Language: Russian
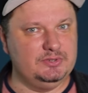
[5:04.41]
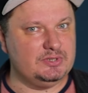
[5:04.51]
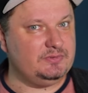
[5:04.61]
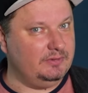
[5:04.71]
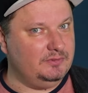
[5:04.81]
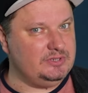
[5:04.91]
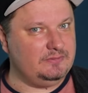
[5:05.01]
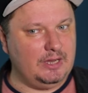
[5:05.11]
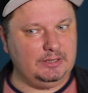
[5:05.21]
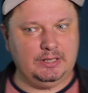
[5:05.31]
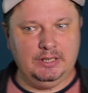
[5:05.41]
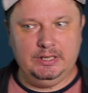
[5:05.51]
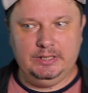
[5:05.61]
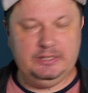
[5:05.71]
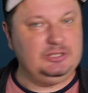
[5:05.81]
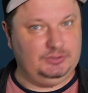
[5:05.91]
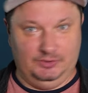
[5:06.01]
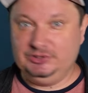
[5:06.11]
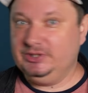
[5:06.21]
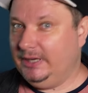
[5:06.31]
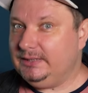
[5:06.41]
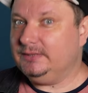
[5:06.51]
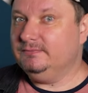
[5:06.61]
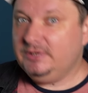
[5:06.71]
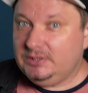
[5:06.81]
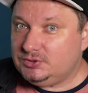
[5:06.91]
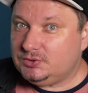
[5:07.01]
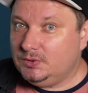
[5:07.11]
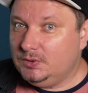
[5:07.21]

со своего дивана. И что же я там вижу?